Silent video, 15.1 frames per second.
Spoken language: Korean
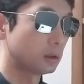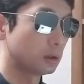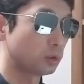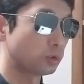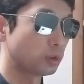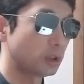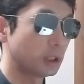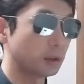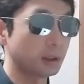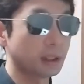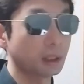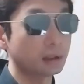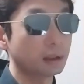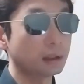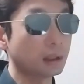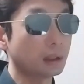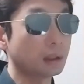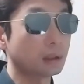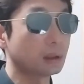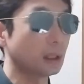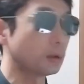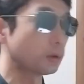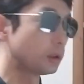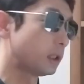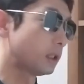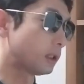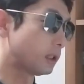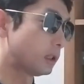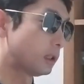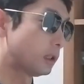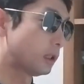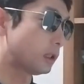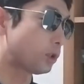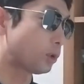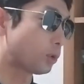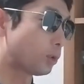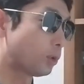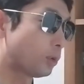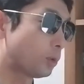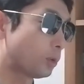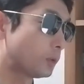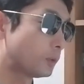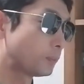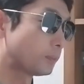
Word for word: 중단이 된 상태다라고 이야기를 하셨고,